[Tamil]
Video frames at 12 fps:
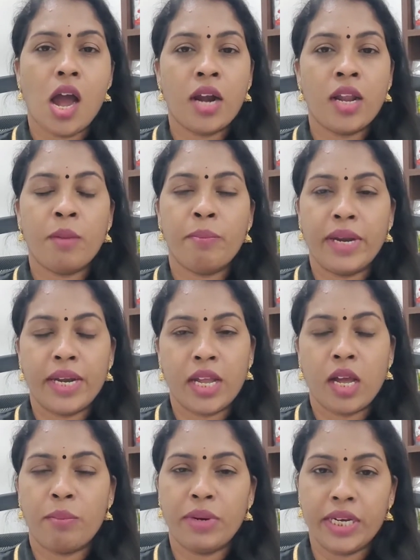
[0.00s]
ஆனா
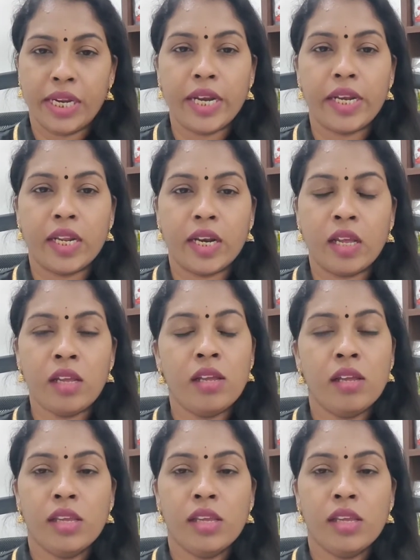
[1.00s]
பெண்ணா அப்படின்னு கேட்டிங்கன்னா